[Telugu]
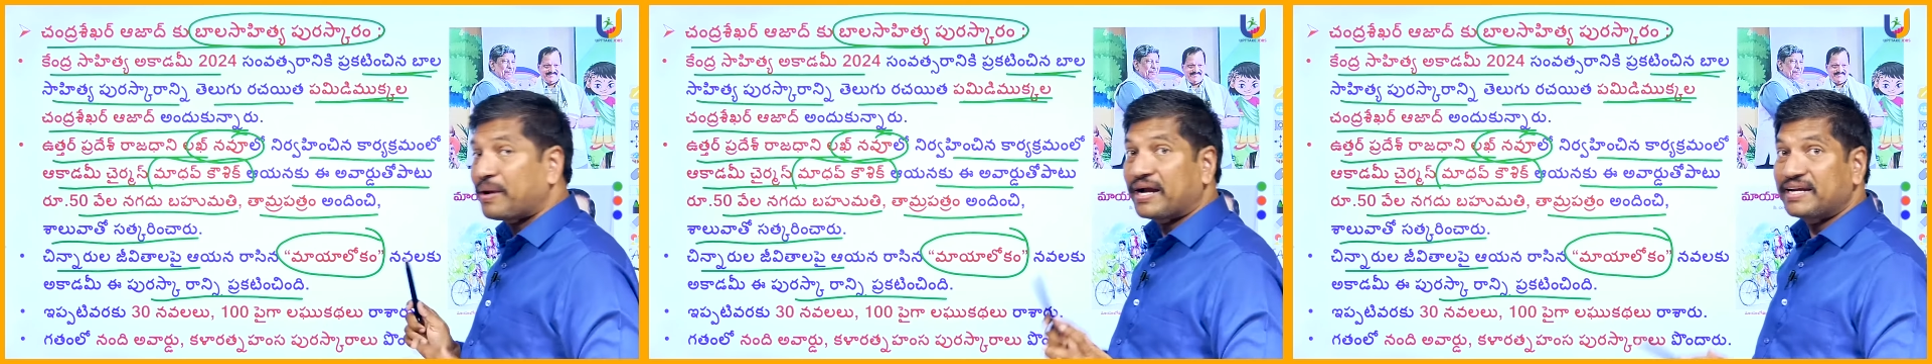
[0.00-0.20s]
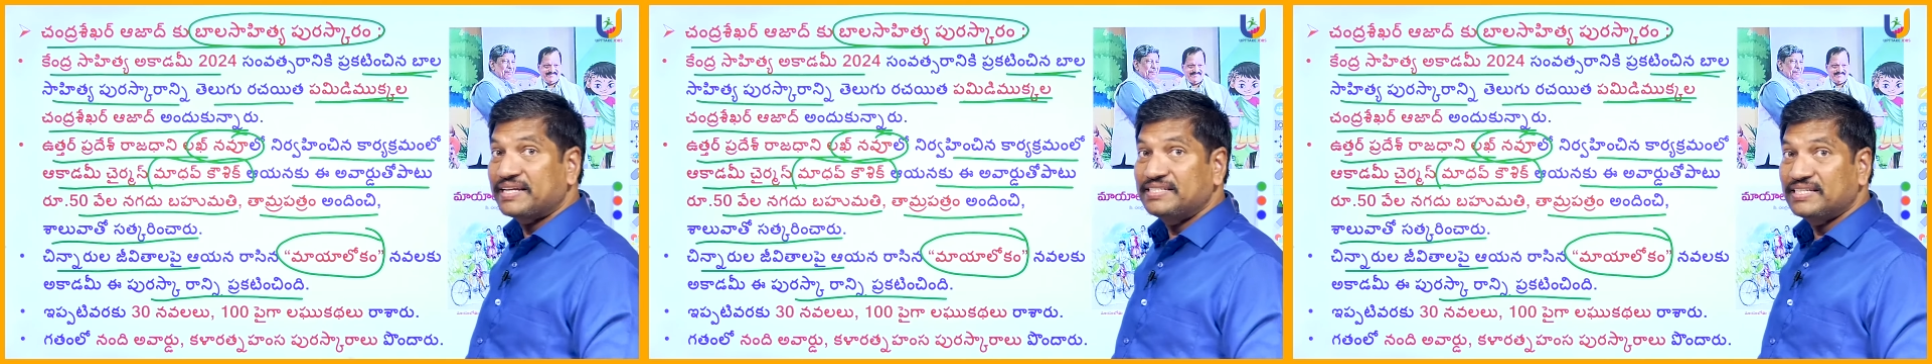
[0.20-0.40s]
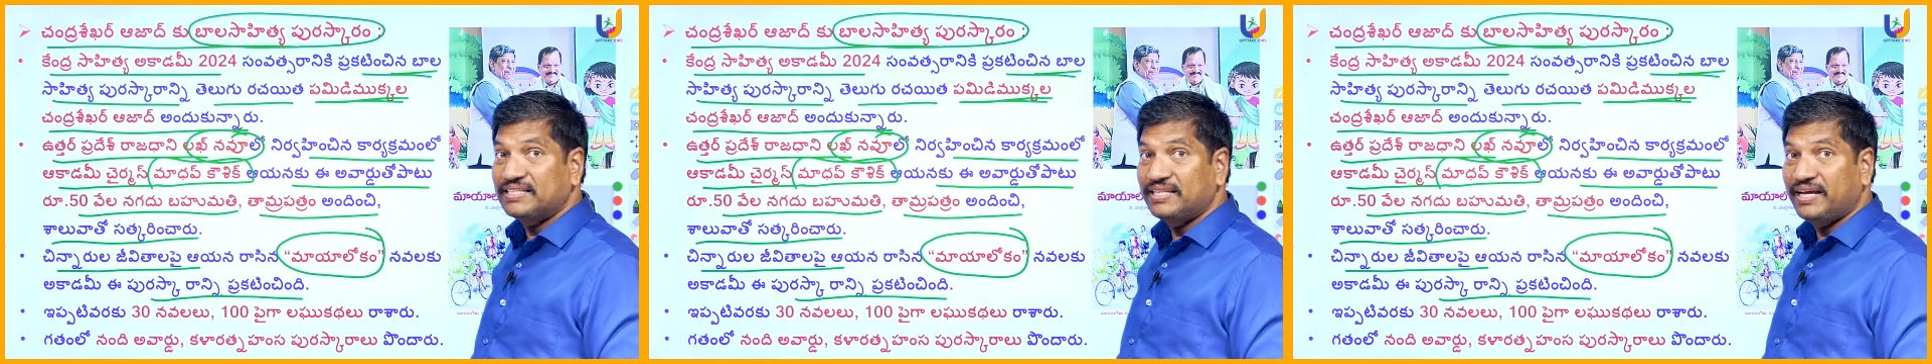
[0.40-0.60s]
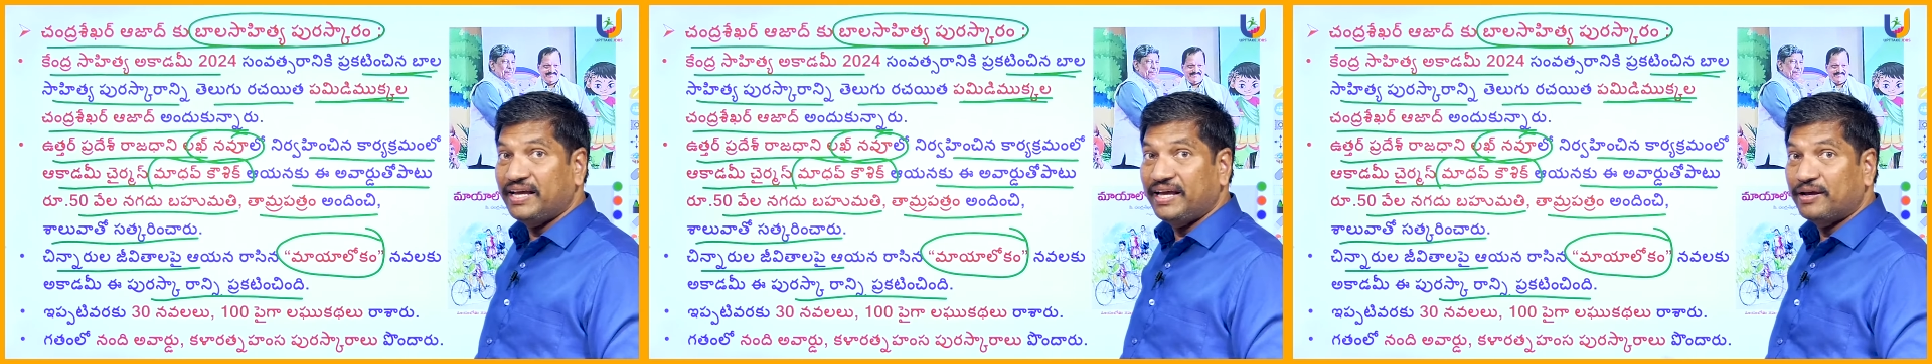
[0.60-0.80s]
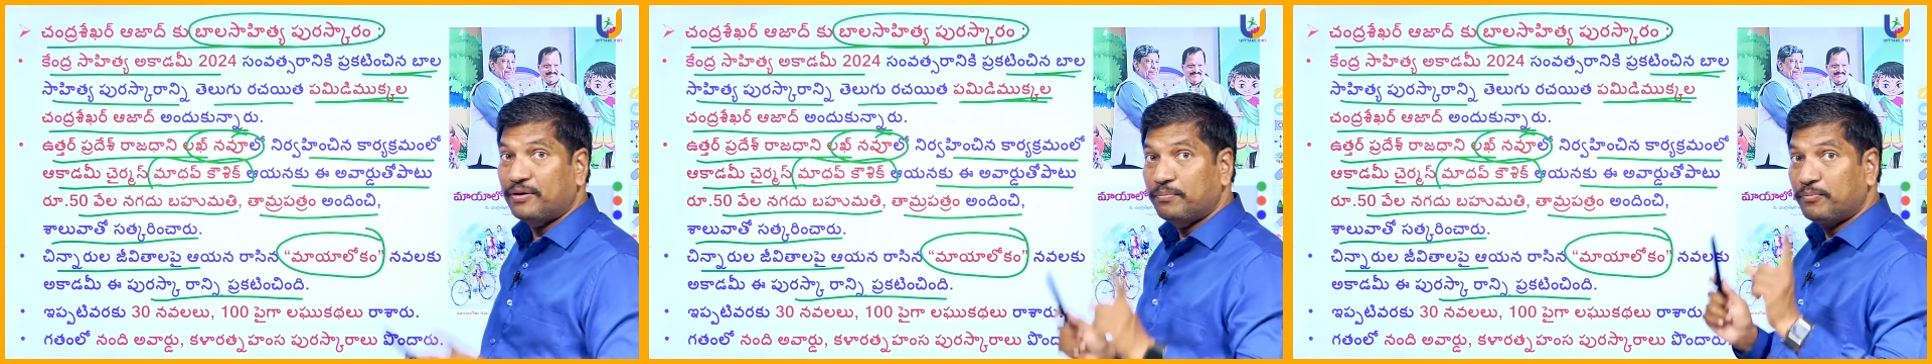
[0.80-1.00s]
ప్రకటించింది
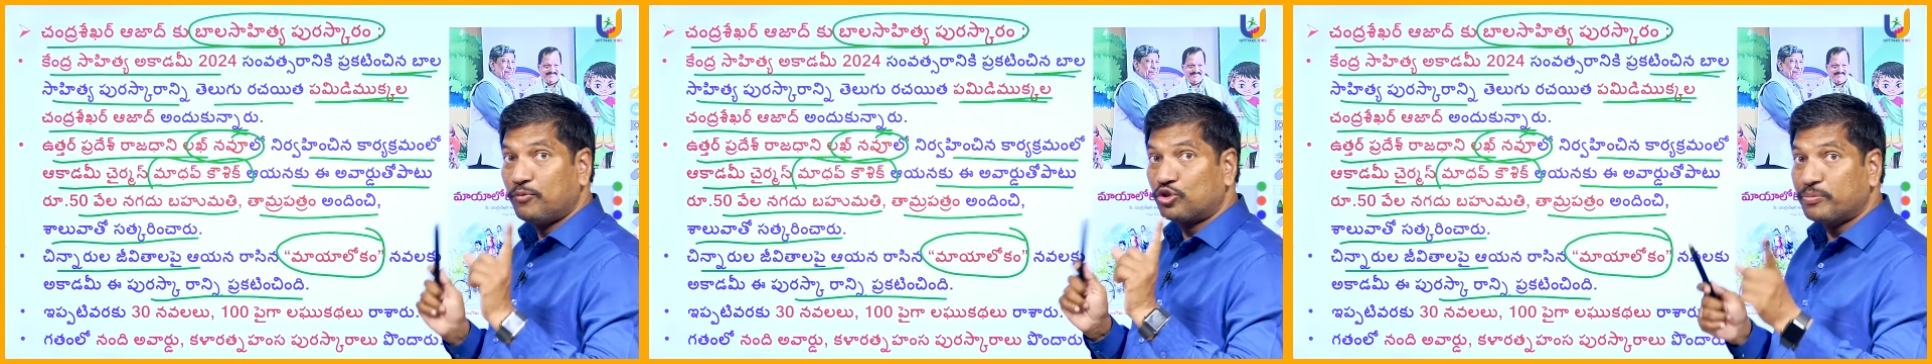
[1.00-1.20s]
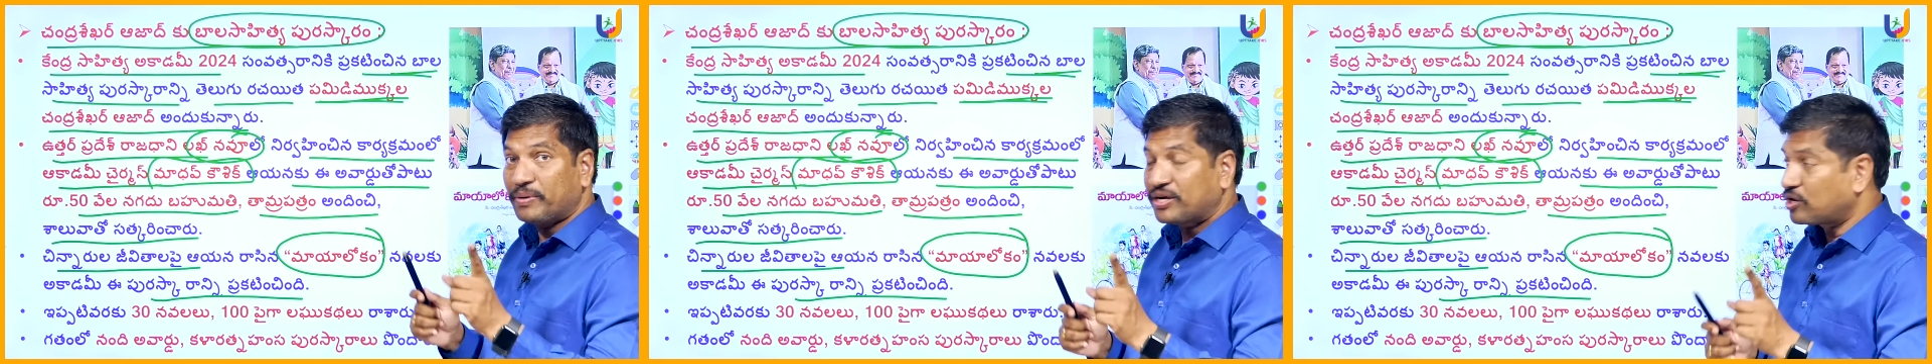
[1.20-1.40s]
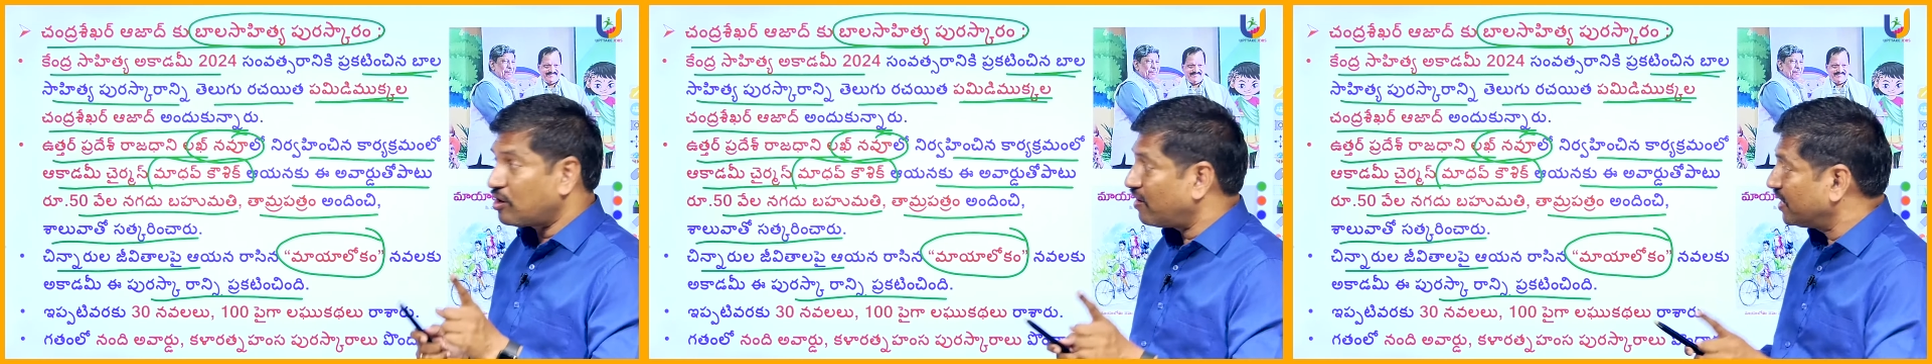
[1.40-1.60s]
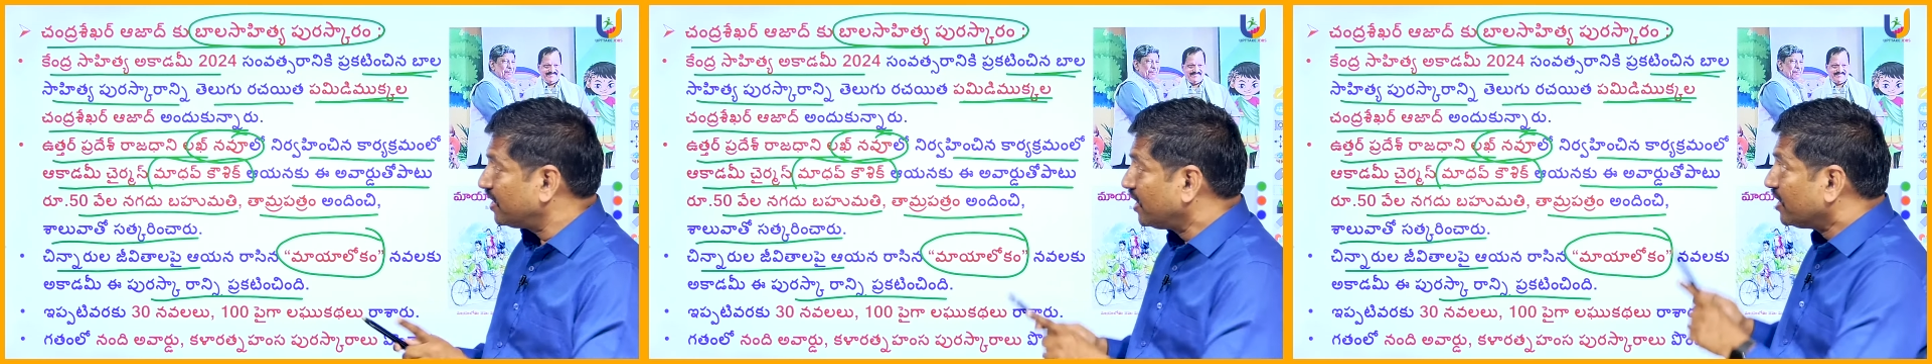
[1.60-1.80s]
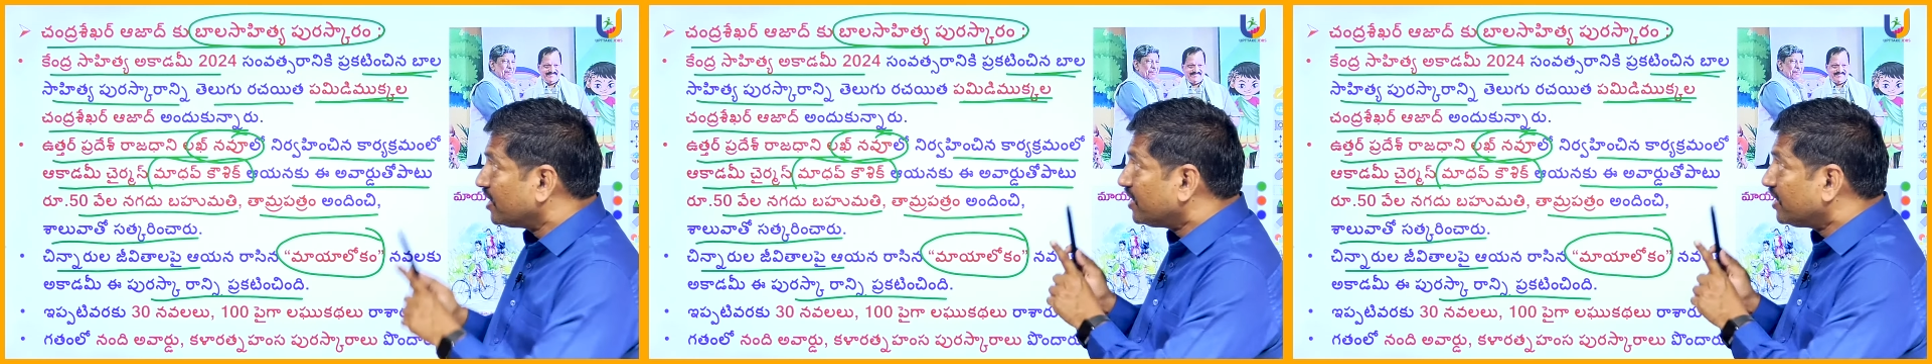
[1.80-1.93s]
గుర్తుపెట్టుకోవాలి